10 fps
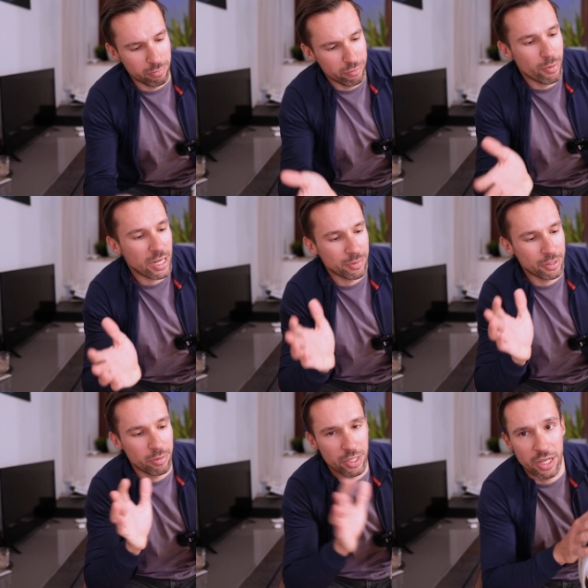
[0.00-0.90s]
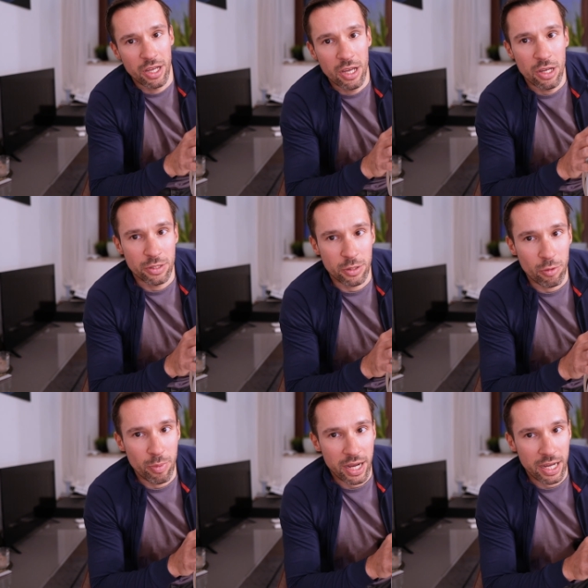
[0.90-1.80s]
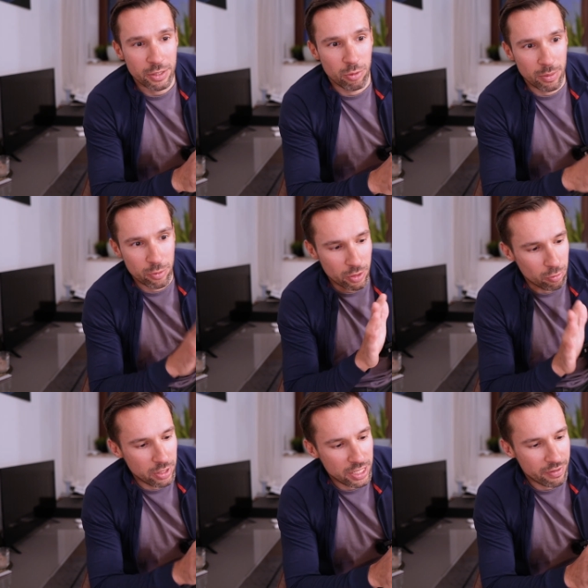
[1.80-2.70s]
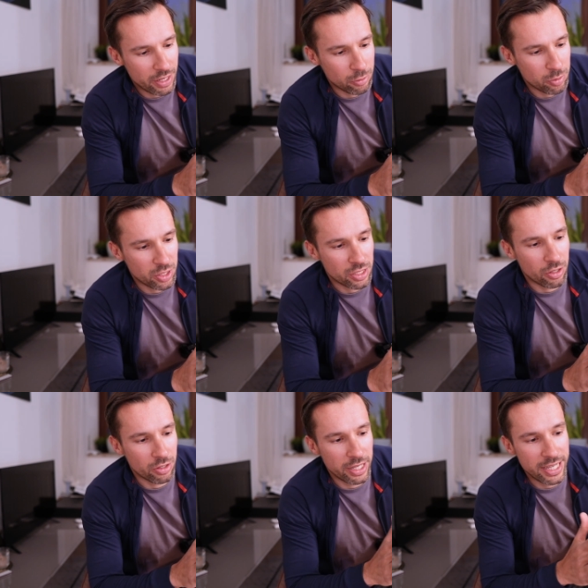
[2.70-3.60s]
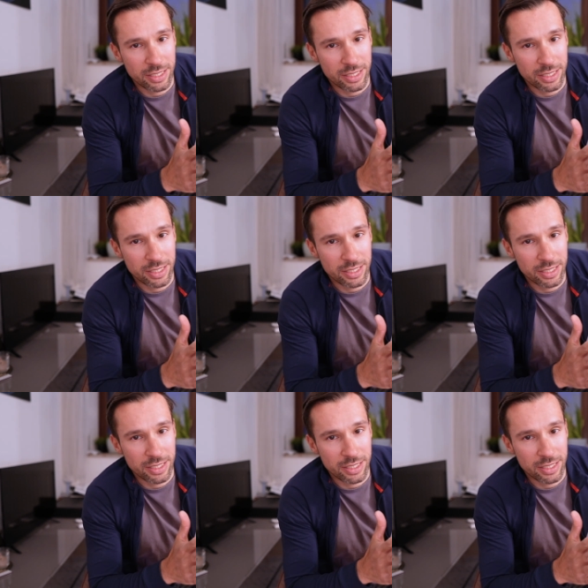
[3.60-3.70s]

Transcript: Wyobraźmy sobie, że skorupa kasku na przykład uderza w jakąś przeszkodę,